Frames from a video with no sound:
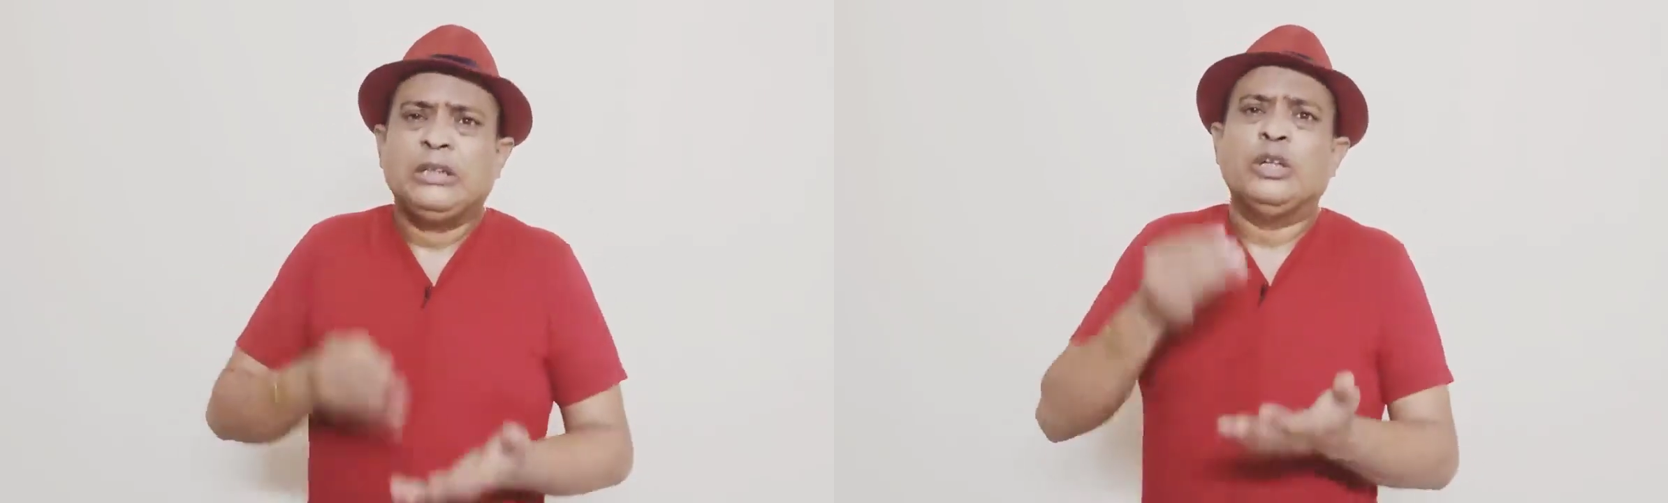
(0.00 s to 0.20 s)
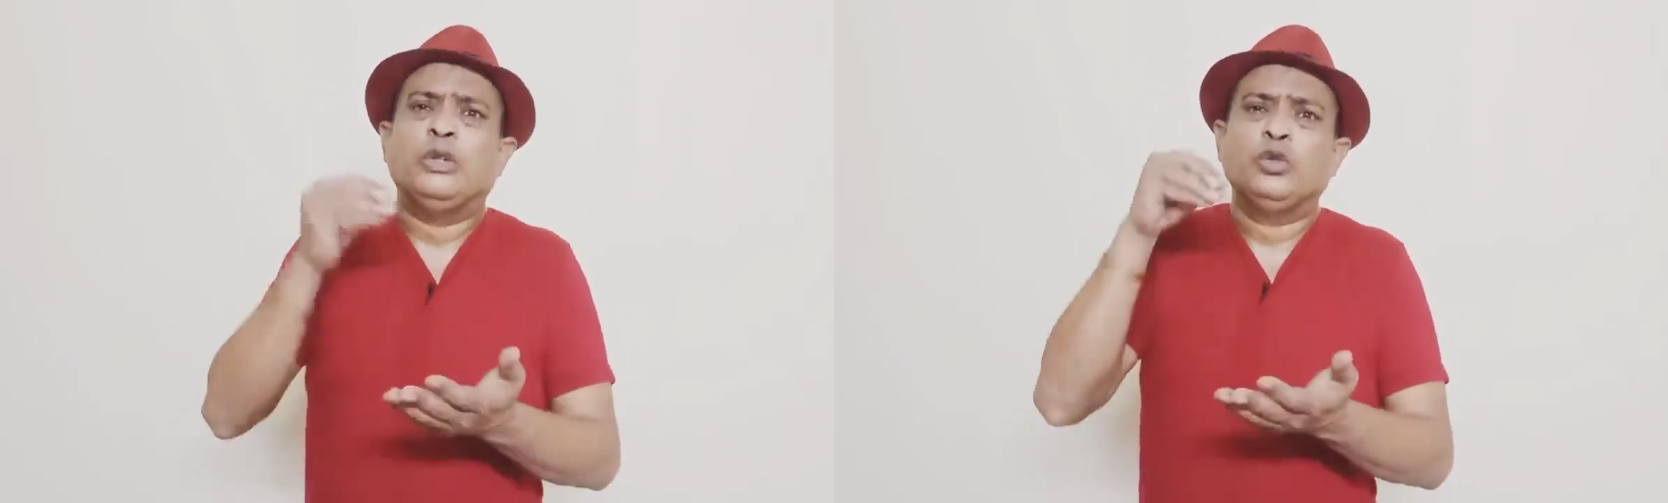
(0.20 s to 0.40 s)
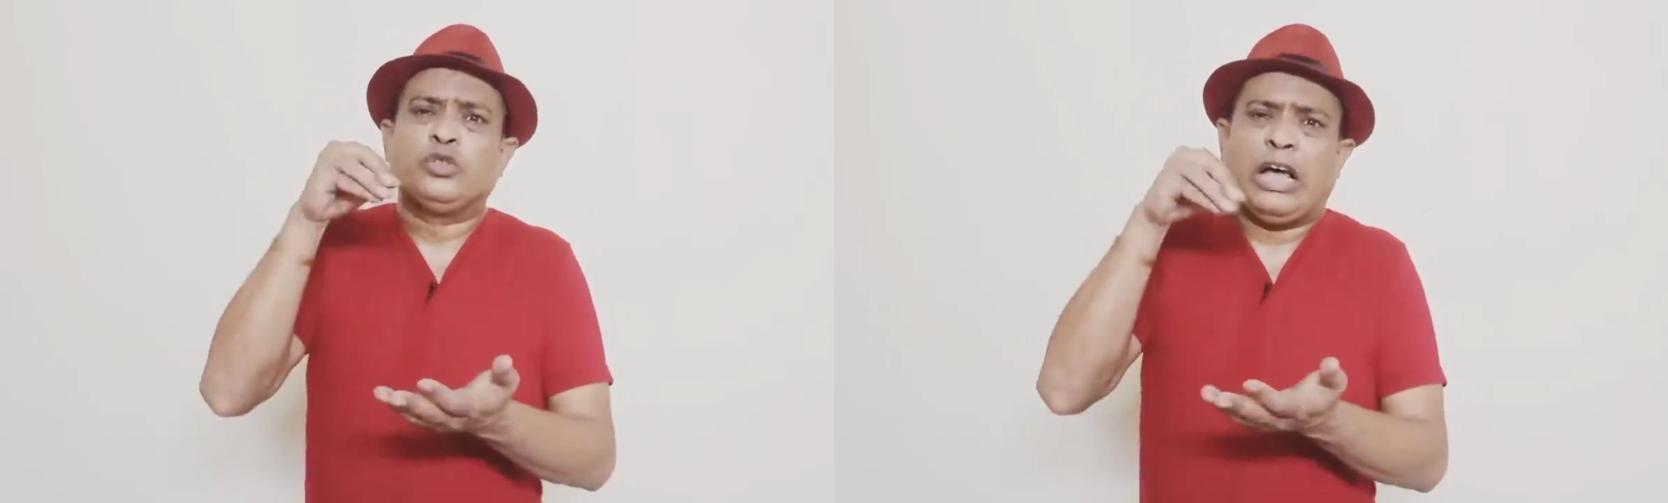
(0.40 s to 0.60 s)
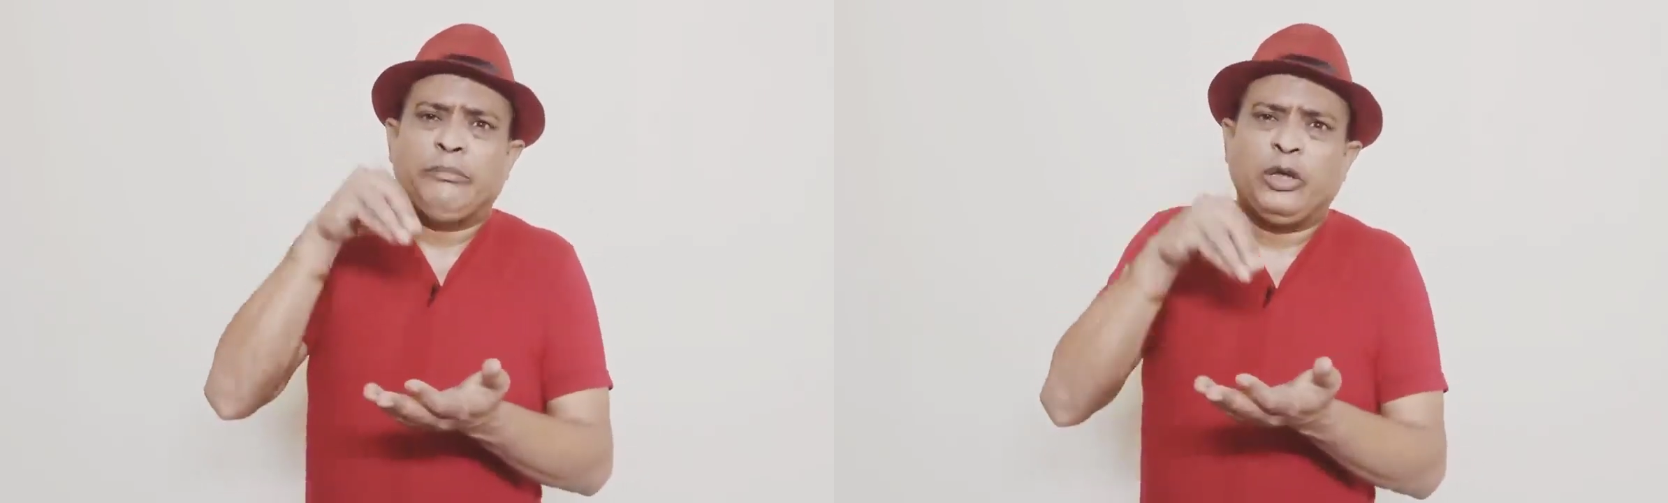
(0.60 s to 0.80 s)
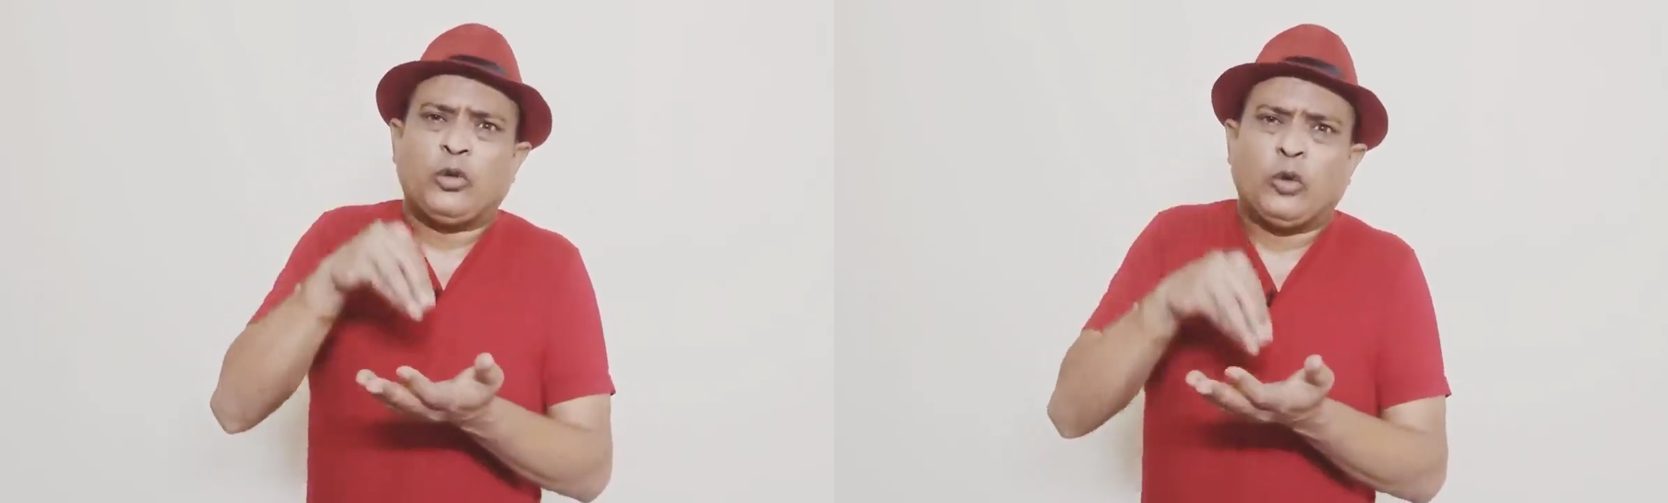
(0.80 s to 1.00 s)
तो
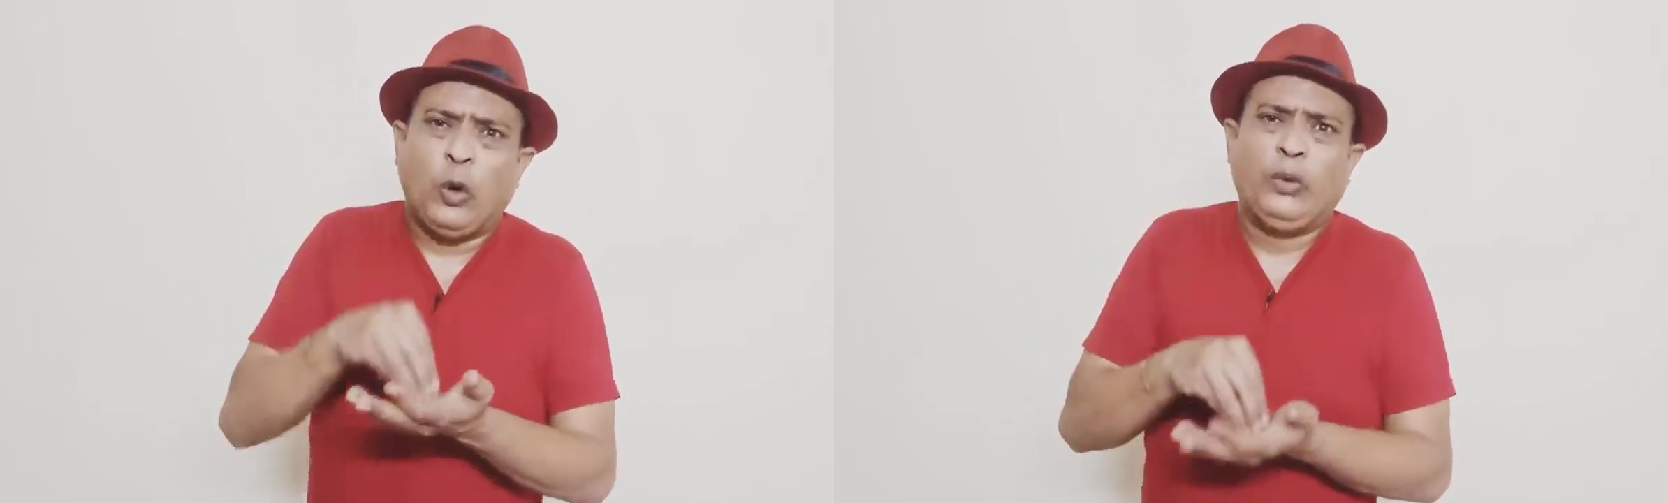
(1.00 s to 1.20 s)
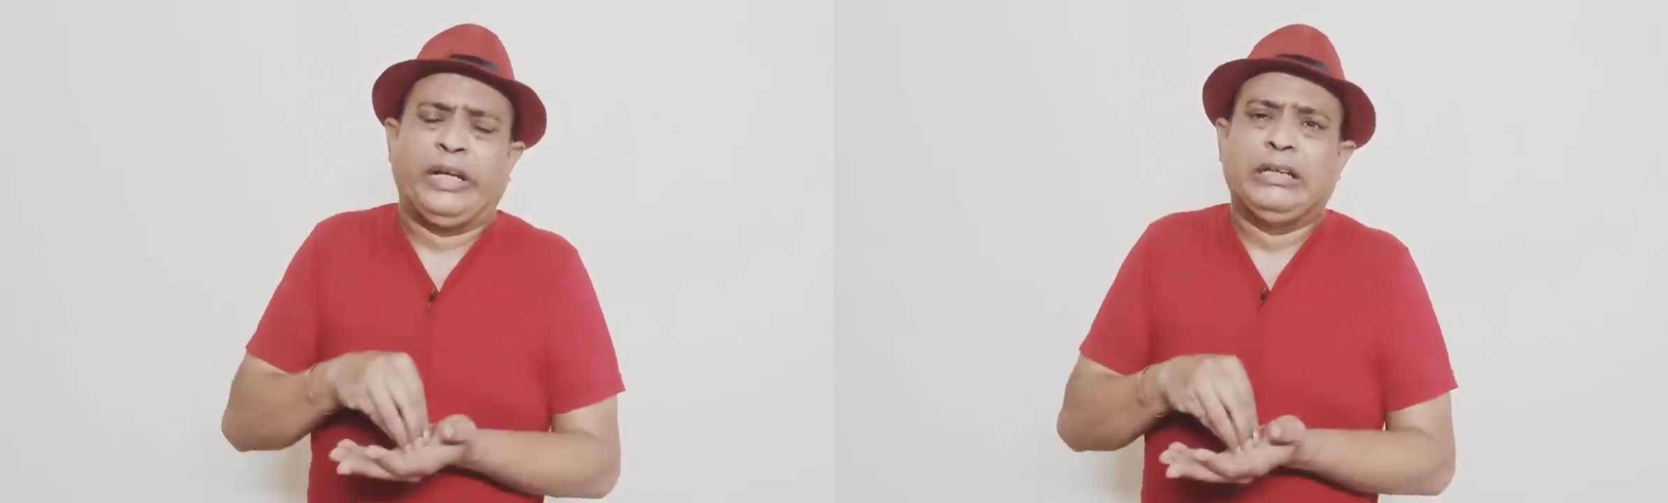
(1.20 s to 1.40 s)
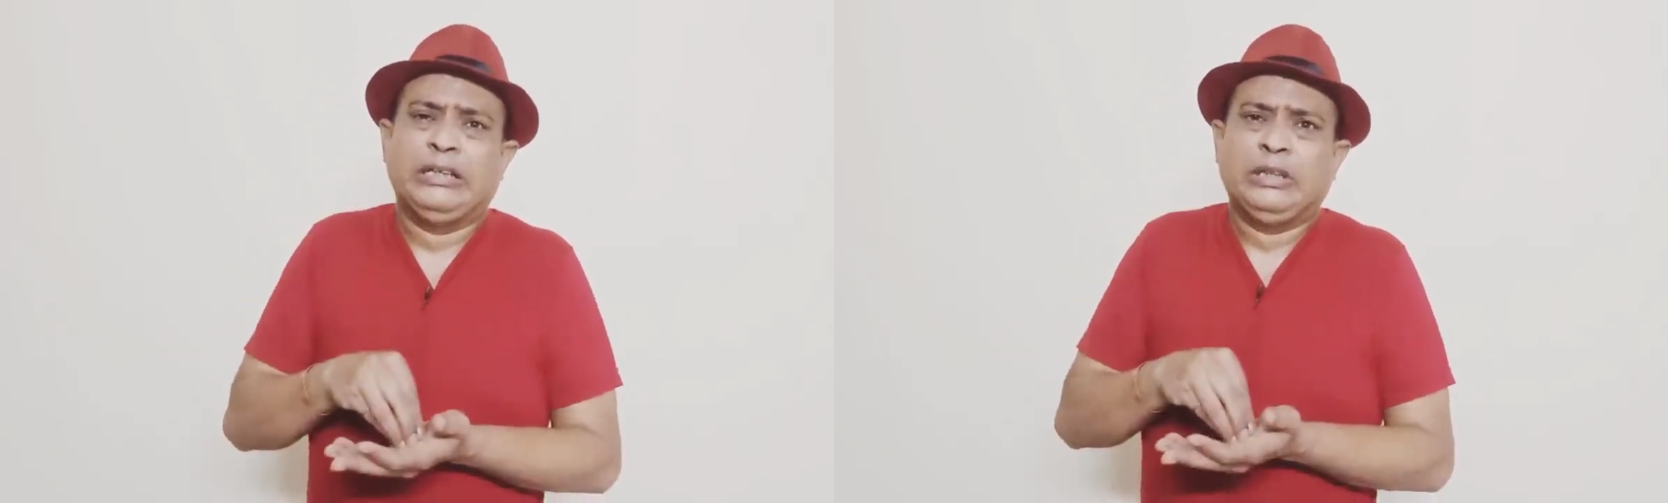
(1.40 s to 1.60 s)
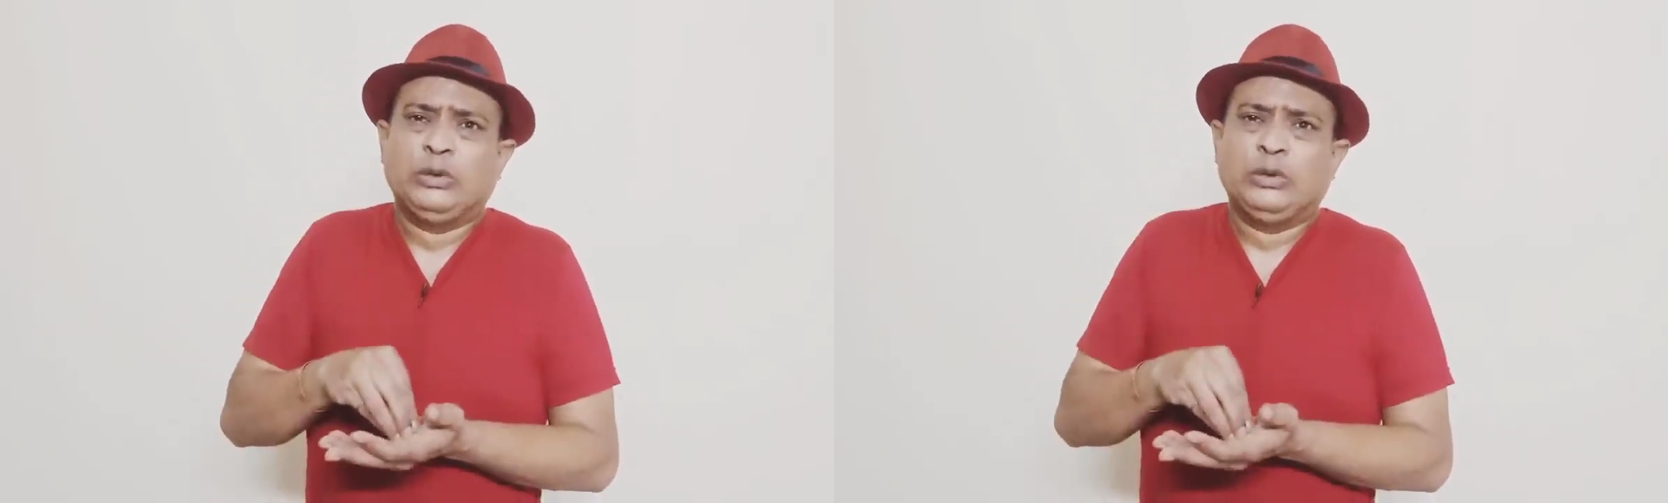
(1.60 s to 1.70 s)
हिंदुस्तान में कौन है